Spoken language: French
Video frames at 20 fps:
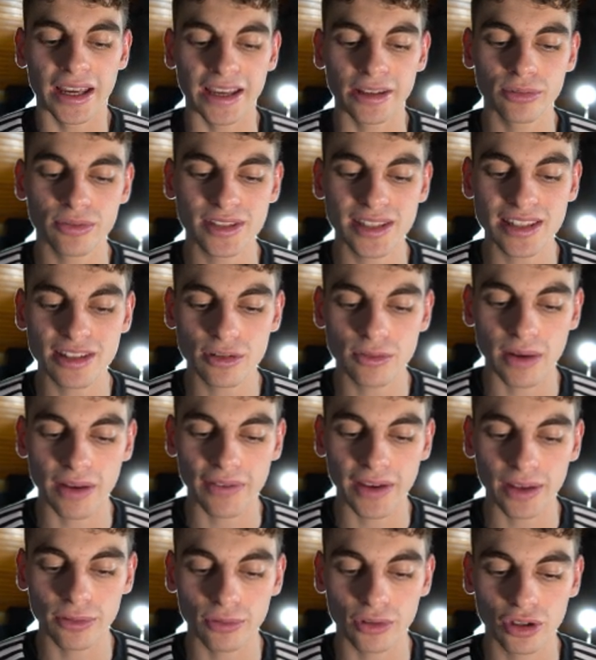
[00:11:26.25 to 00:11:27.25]
Et donc c'est ce qu'on va
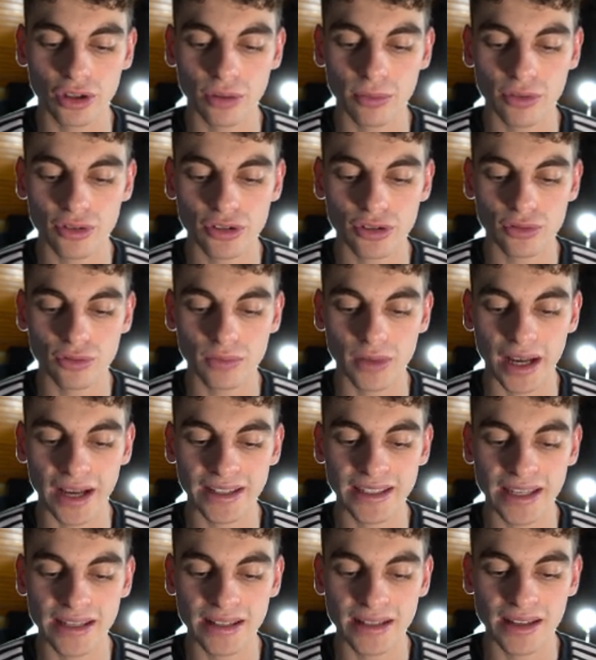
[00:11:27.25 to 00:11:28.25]
faire, donc commençons
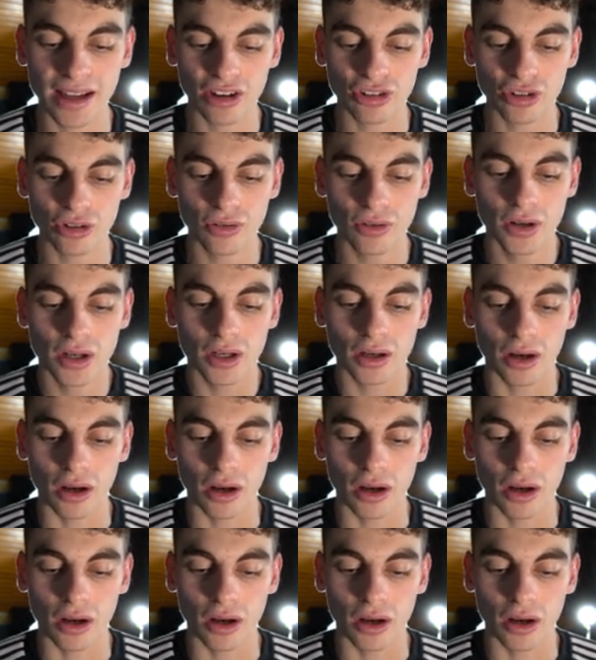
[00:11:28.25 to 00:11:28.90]
à gagner de l'argent,